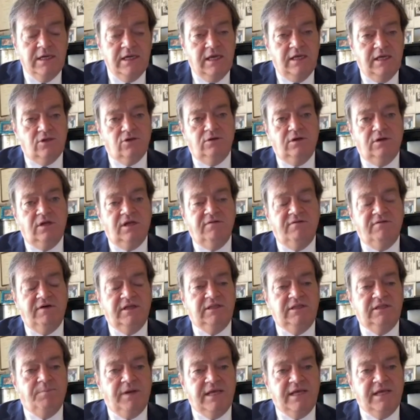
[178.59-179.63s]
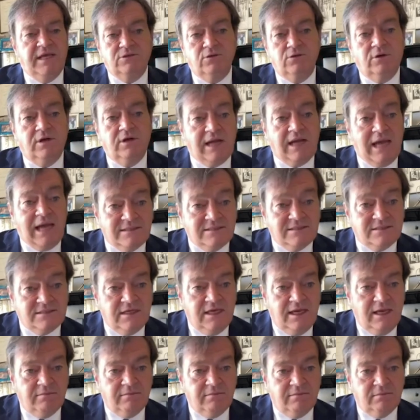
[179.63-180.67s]
e sono arrivati presto
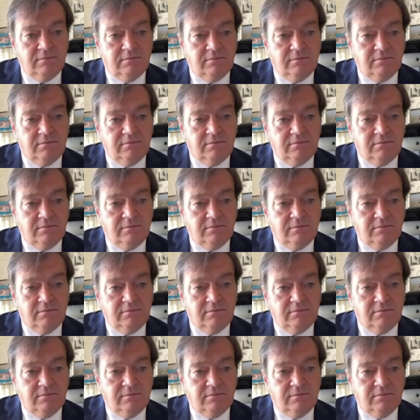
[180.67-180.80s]
grazie